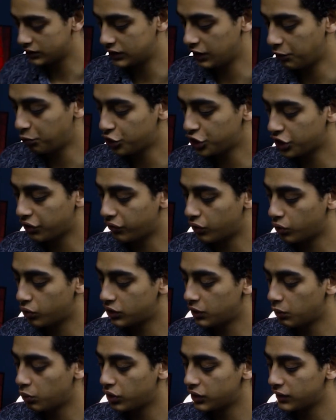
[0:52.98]
زي ما انتم شايفين
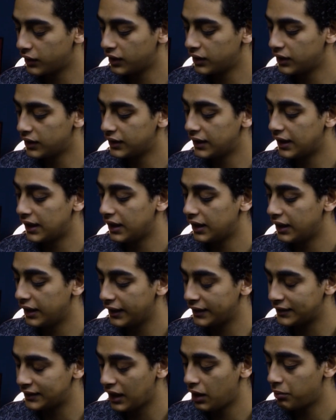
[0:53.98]
قدامكم كده ده
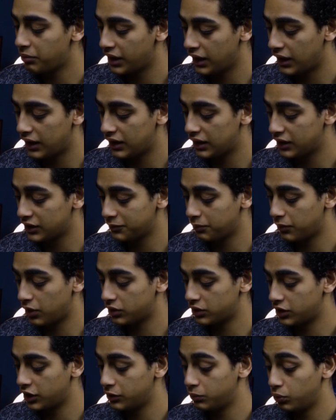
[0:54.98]
حسابي على
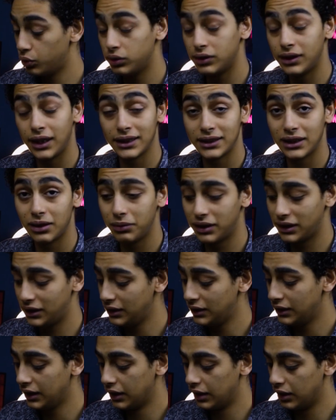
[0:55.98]
سمارت تريد بوت ده حساب
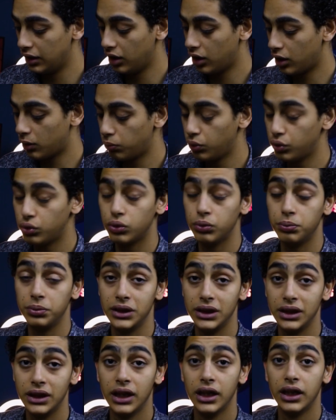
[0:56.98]
جديد هربطه
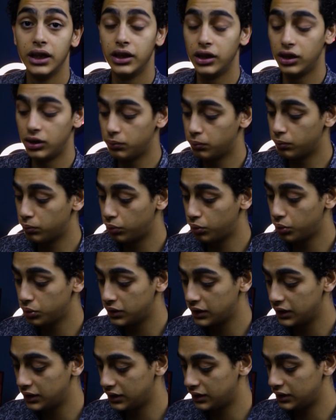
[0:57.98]

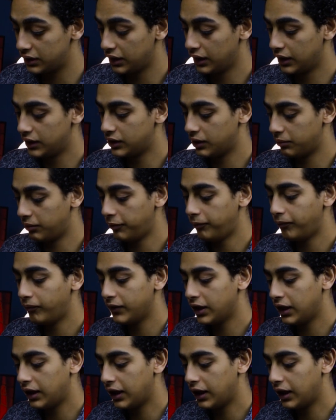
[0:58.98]
بالبوت جديد تمام